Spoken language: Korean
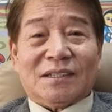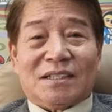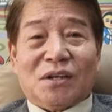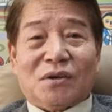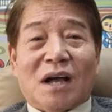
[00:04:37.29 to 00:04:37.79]

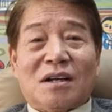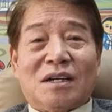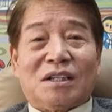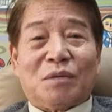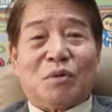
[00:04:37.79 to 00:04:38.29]
글쎄요, 가끔
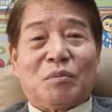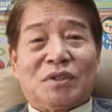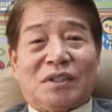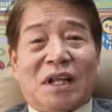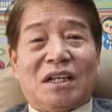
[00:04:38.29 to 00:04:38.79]
가다 보면
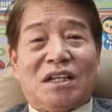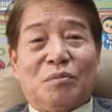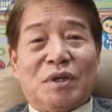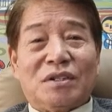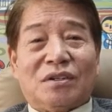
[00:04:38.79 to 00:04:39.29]
이제
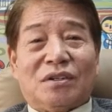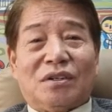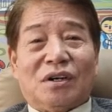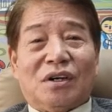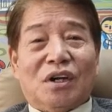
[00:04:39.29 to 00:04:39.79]

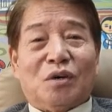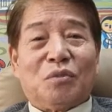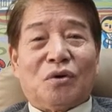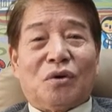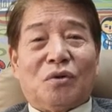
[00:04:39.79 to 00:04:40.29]
대기업에서
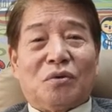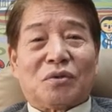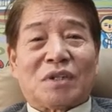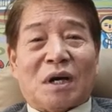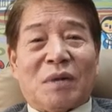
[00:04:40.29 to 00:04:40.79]

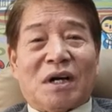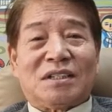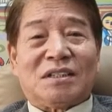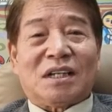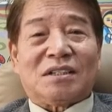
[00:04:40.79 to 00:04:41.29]
뭐 장마가
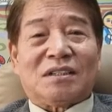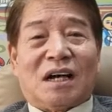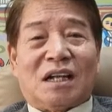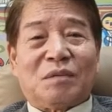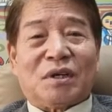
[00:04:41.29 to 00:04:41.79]

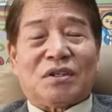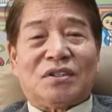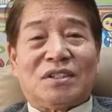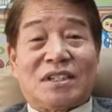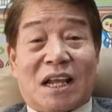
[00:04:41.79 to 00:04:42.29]
진다든가 아니면
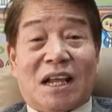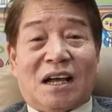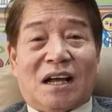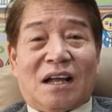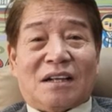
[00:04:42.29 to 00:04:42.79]
큰
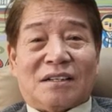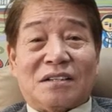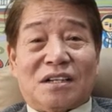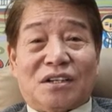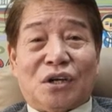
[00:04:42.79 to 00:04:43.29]
재해가
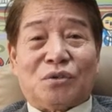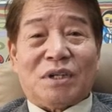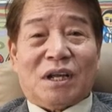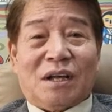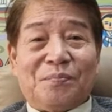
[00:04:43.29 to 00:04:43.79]
났을
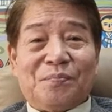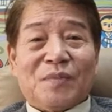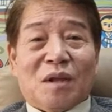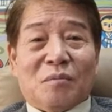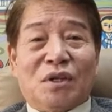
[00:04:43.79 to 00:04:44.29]
경우에
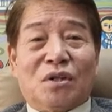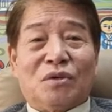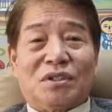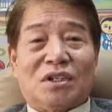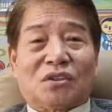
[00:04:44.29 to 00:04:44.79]
몇
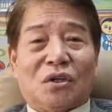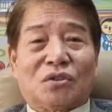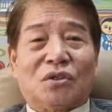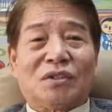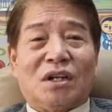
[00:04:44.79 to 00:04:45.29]
억원씩
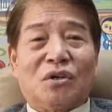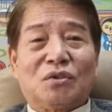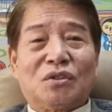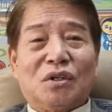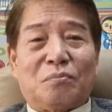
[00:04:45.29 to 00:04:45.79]
톡톡
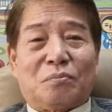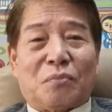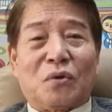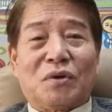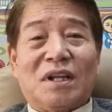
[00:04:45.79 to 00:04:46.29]
내놓는 걸
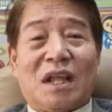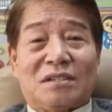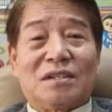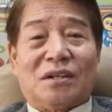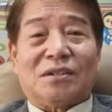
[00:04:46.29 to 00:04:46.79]
보긴
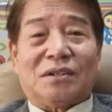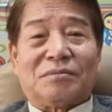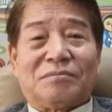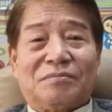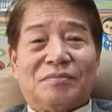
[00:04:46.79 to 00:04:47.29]
했어요.